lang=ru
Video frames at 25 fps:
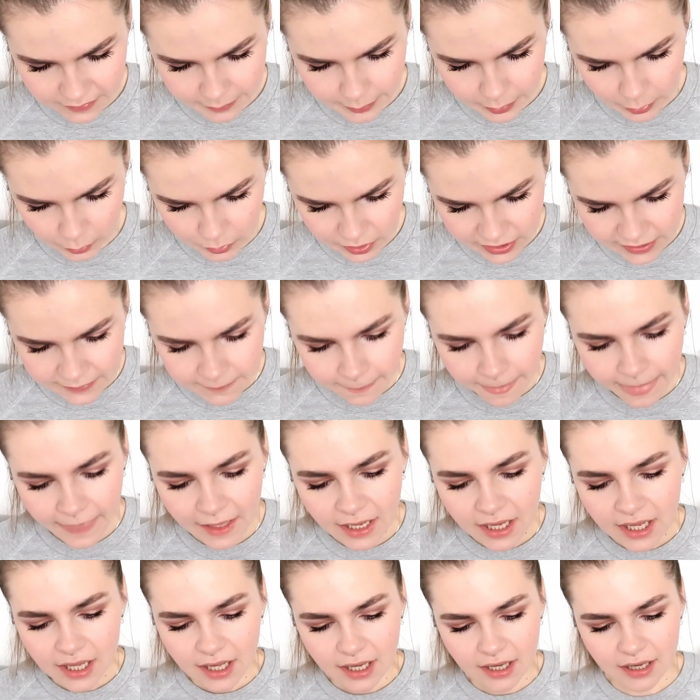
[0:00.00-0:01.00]
вопрос. Вопрос
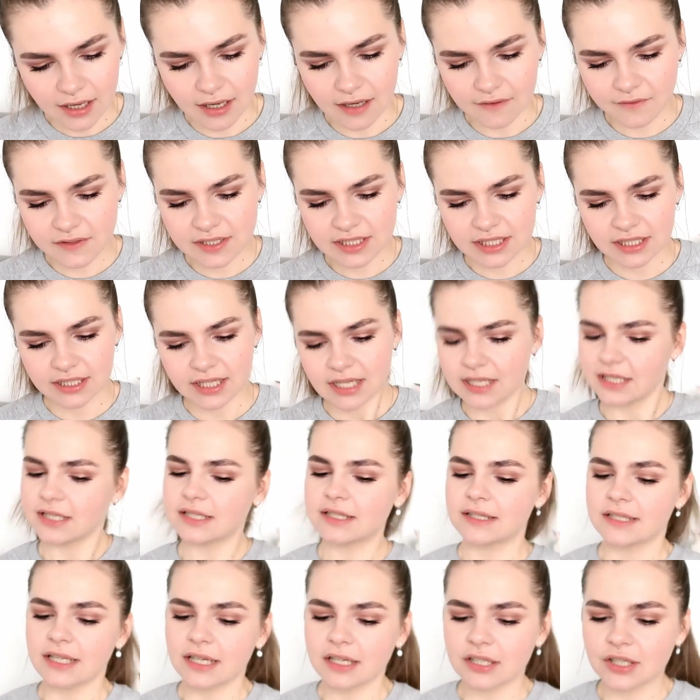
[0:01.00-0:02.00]
а, вы скорее из
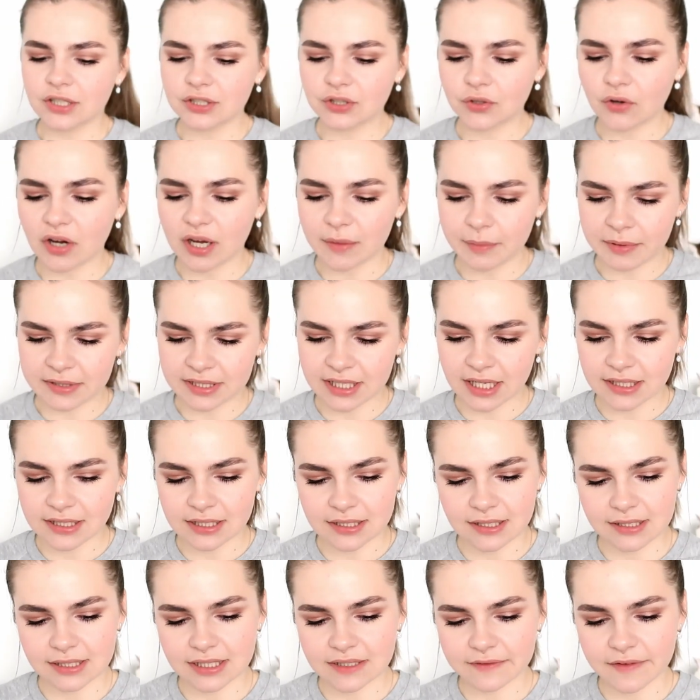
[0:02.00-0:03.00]
тех, кто
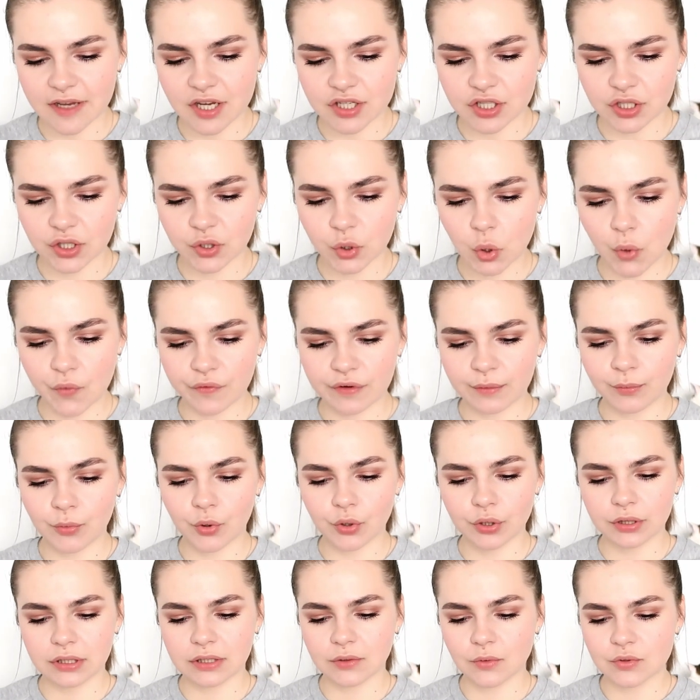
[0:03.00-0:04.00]
обязательно свяжет новый
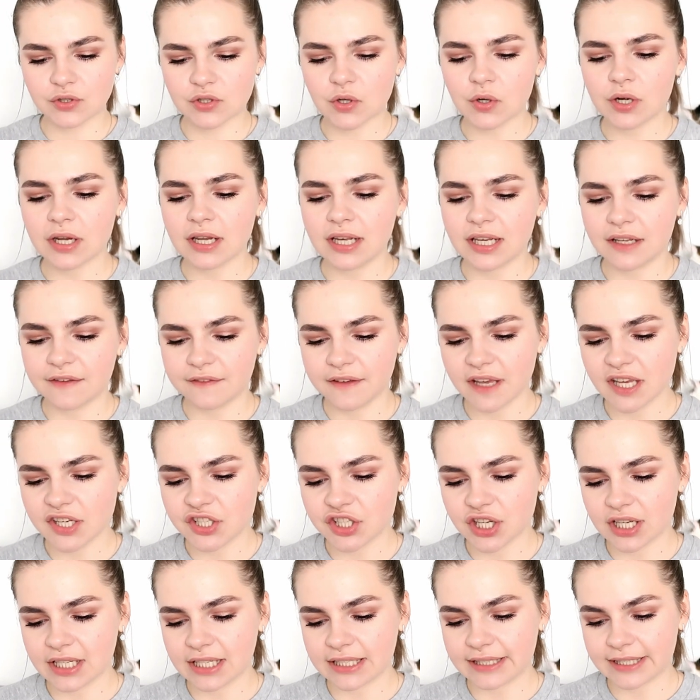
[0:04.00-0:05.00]
модный узор или
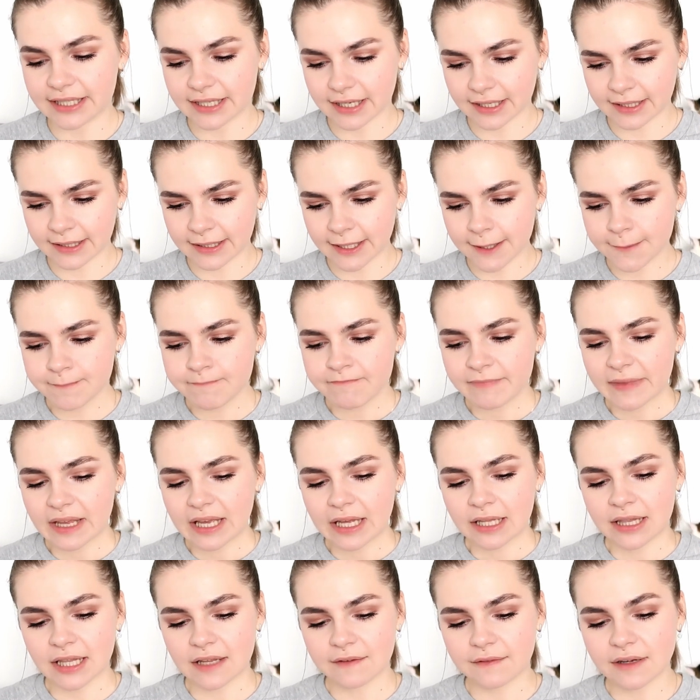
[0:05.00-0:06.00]
вещь, или тренды,
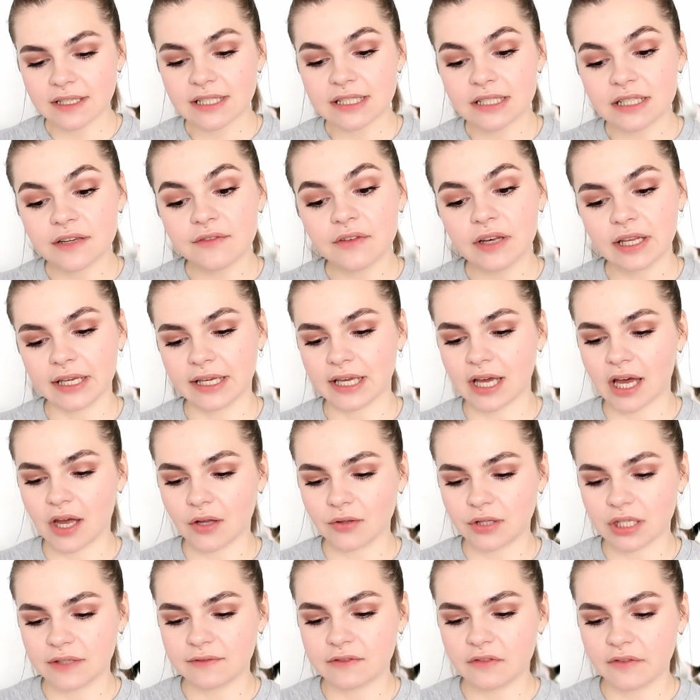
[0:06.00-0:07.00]
на вас не
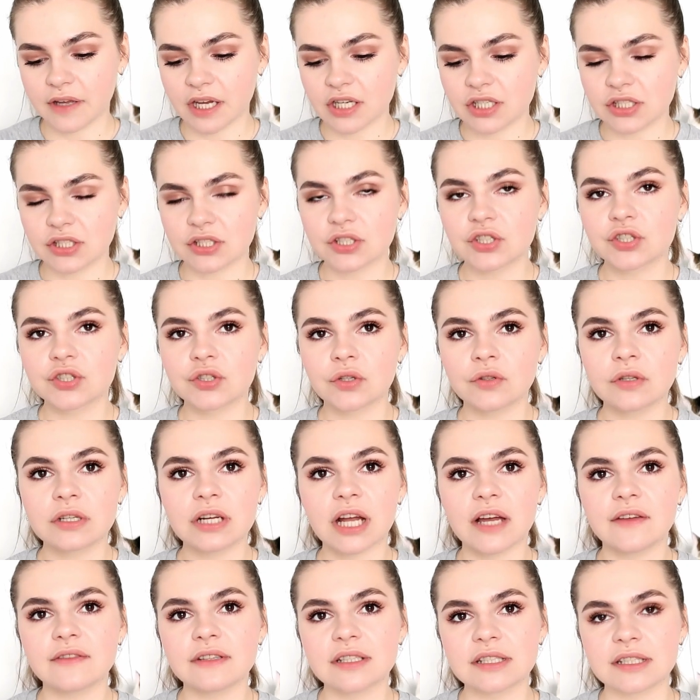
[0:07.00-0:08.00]
влияют, и вы вяжете, что
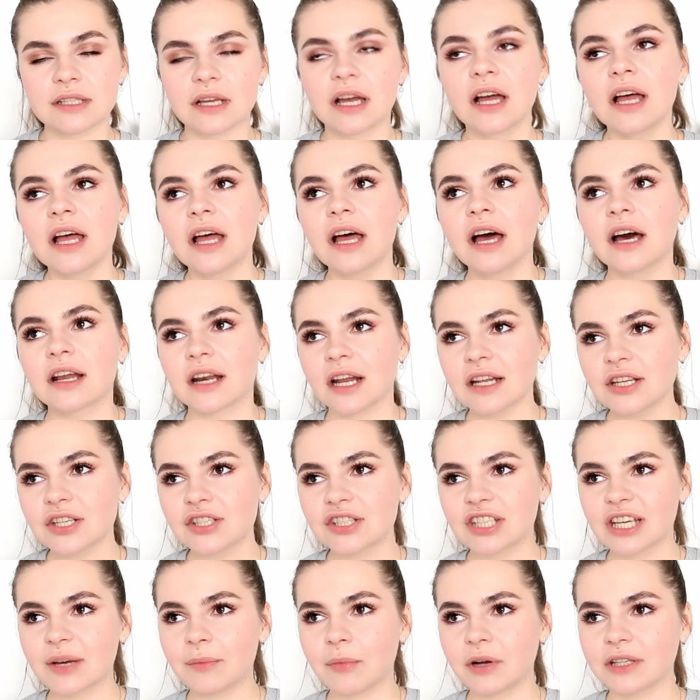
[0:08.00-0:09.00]
нравится.
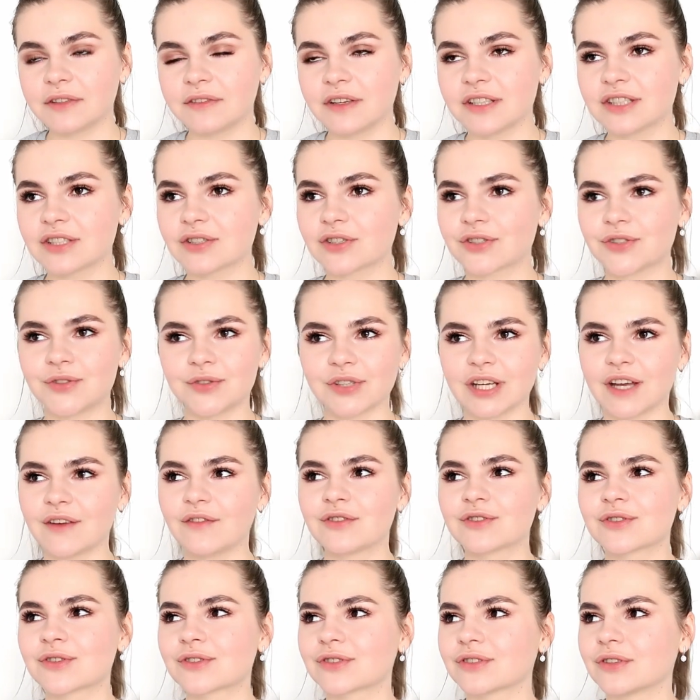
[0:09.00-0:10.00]
Раньше я бы ответила, что я
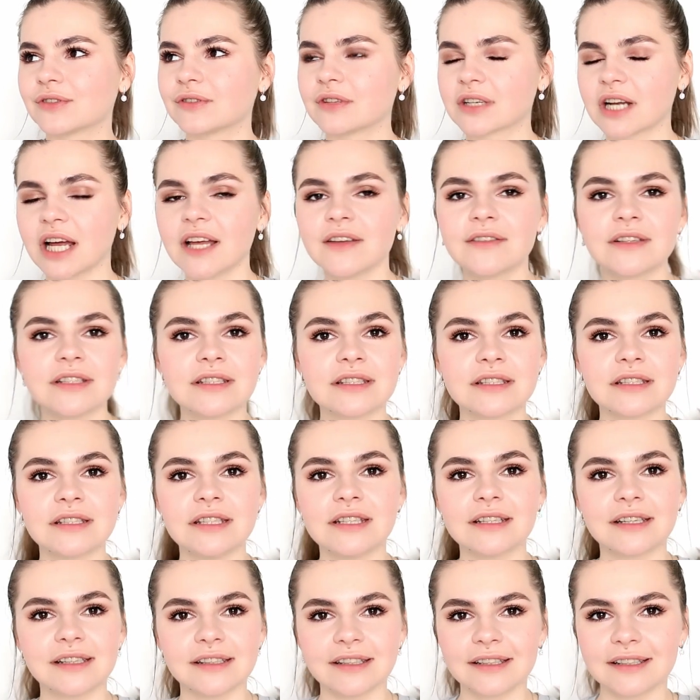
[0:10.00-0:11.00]
вяжу, что нравится,
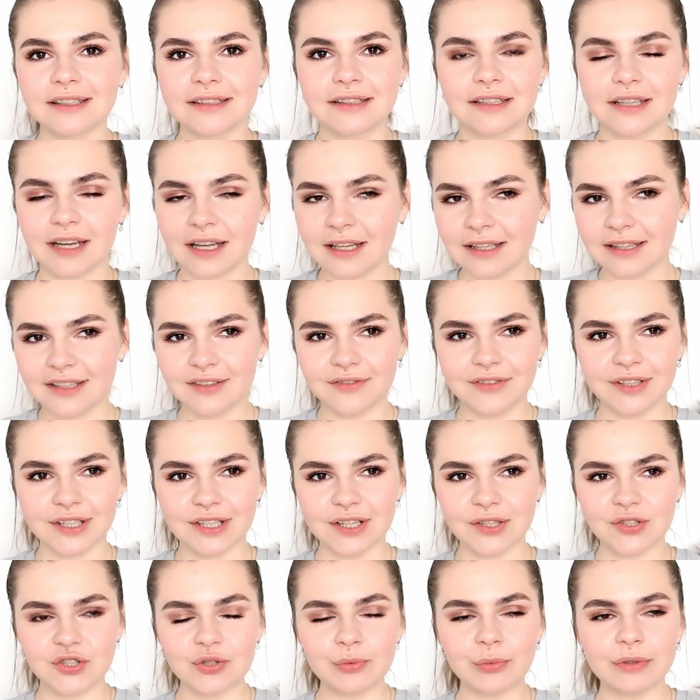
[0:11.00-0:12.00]
никаких трендов, я
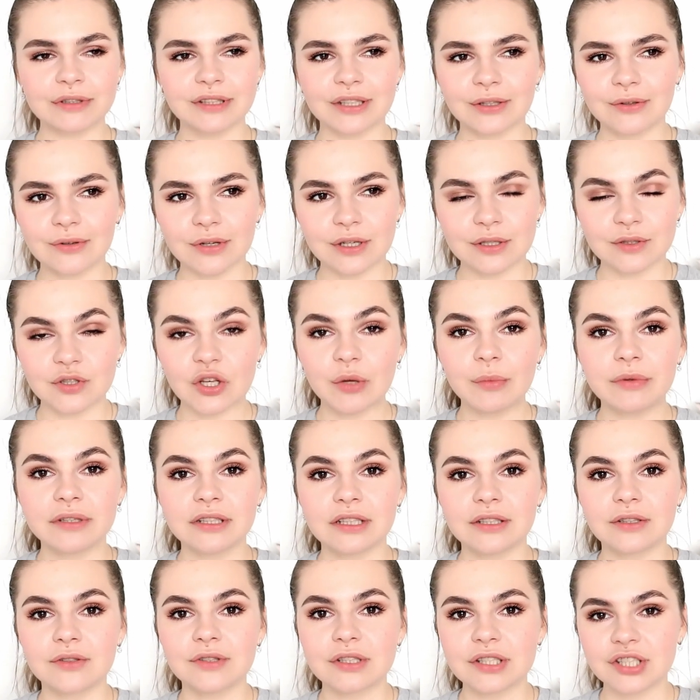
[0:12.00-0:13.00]
хочу быть такой
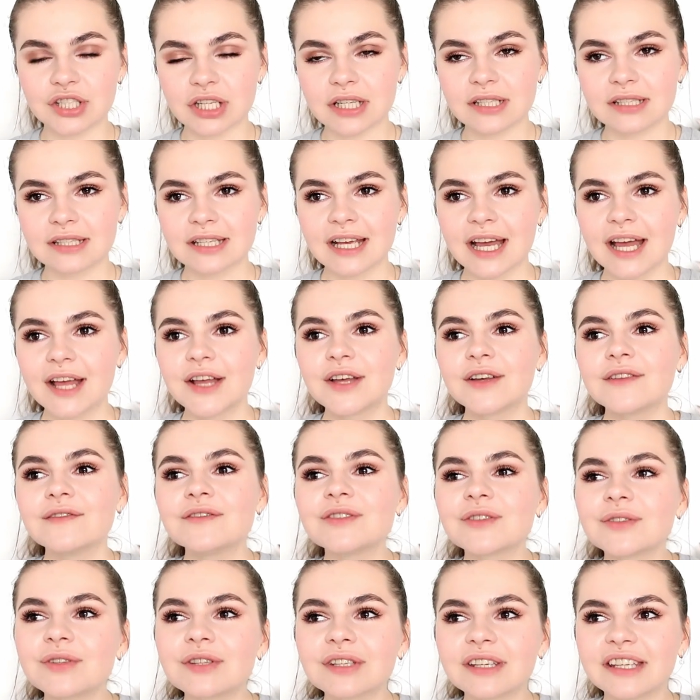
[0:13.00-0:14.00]
особенной, но сейчас
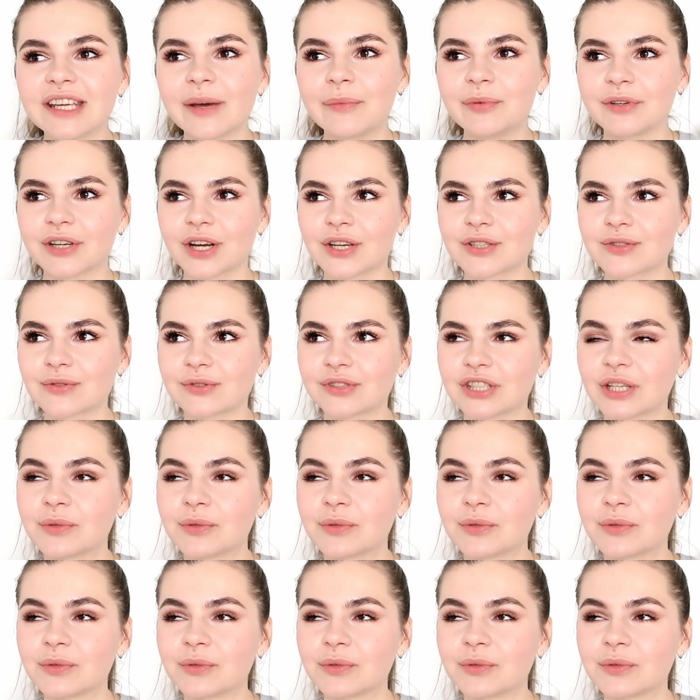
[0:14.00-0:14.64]
все-таки я прихожу к